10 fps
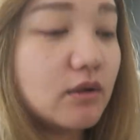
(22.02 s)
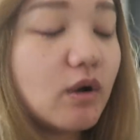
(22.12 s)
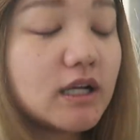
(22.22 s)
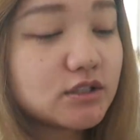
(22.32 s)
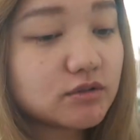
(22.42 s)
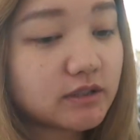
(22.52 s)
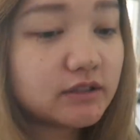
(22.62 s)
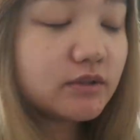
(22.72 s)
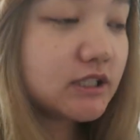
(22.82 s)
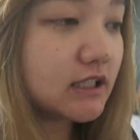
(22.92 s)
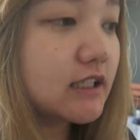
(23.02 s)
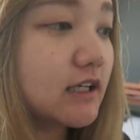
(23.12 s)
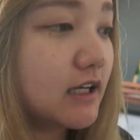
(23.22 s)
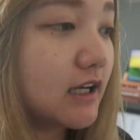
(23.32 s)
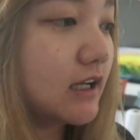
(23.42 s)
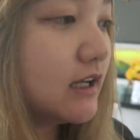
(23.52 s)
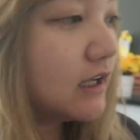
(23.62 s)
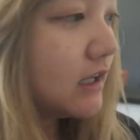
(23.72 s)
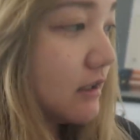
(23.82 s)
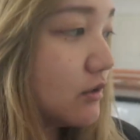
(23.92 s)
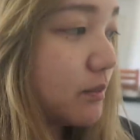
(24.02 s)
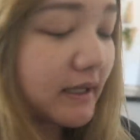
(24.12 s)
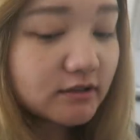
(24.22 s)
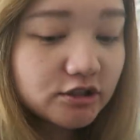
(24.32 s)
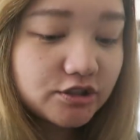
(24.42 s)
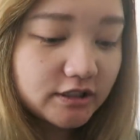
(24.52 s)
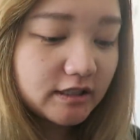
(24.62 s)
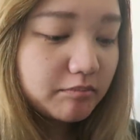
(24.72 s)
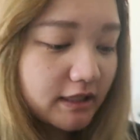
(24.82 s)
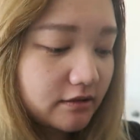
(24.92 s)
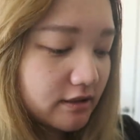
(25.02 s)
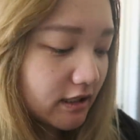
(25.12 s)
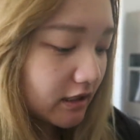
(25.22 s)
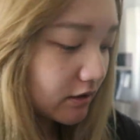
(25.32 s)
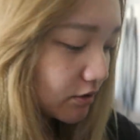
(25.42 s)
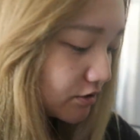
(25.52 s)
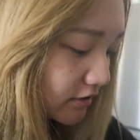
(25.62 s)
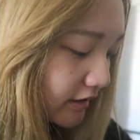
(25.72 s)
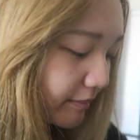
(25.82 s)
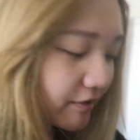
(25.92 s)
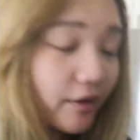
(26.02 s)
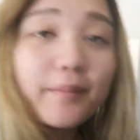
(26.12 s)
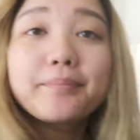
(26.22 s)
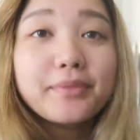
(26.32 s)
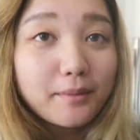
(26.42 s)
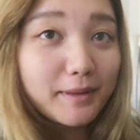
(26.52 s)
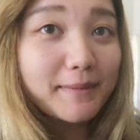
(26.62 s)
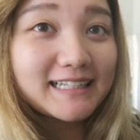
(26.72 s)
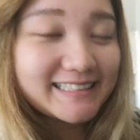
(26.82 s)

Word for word: ご飯ちょっと冷凍しちゃったからとパンと一緒にパンとサラダと一緒に食べようと思いま